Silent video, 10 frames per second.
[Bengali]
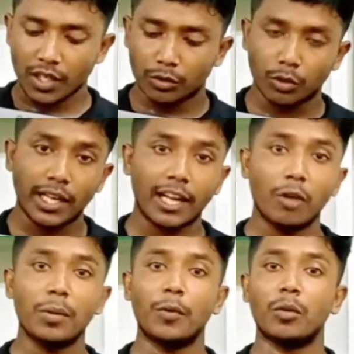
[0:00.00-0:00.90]
তো দেখা
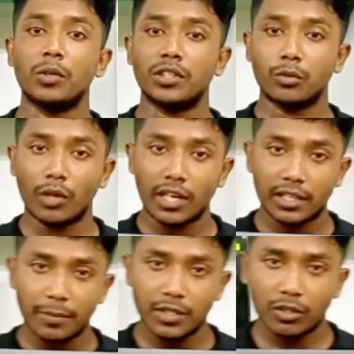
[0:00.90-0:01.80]
হবে পরবর্তী কোনো
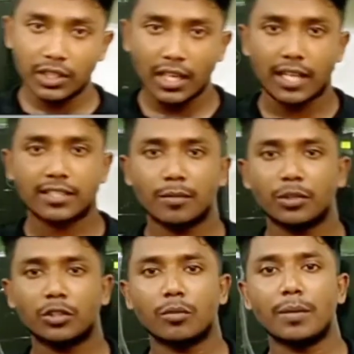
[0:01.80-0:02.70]
আরেকটি ভিডিওতে আজকের
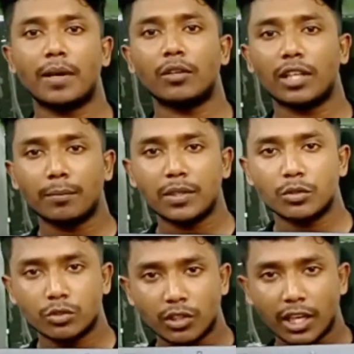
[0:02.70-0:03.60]
মতো সবাই ভালো থাকবেন
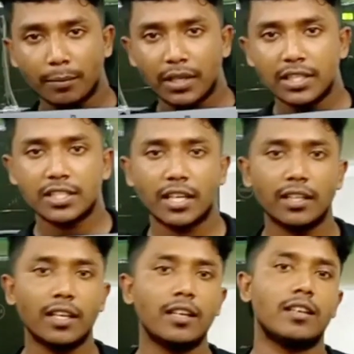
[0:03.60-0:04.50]
সুস্থ থাকবেন
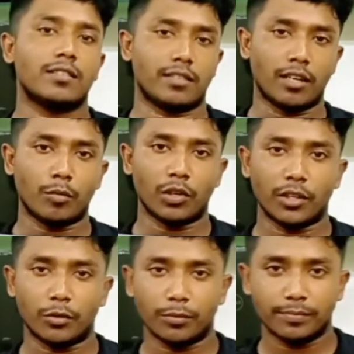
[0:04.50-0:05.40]
ইনশাল্লাহ সালাম
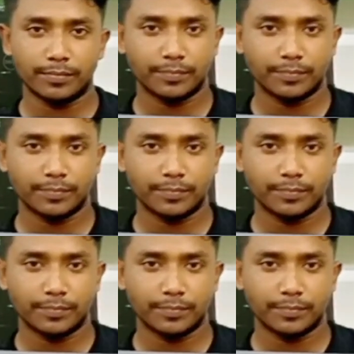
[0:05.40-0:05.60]
আলাইকুম